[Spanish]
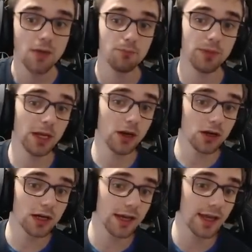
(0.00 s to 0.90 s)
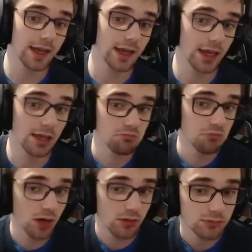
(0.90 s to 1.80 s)
Pero, eh,
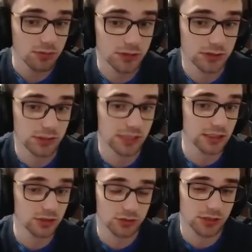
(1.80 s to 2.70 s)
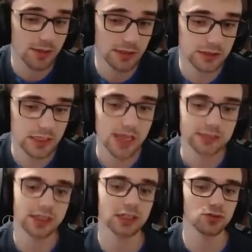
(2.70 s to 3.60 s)
bueno, pues es eso, ¿sabes?
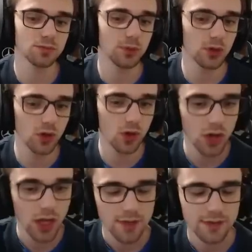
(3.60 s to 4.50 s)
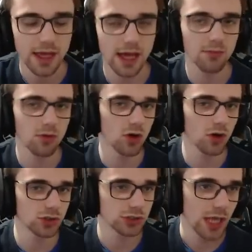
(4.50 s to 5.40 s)
Sé que es un poco,
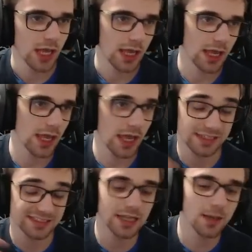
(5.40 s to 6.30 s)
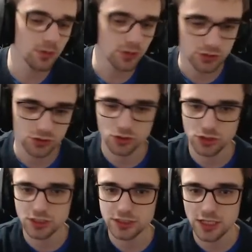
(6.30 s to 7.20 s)
digamos, eh, extremo, esto que os
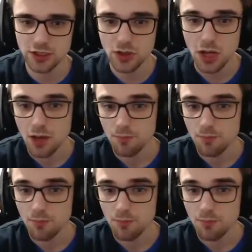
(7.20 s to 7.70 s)
enseño.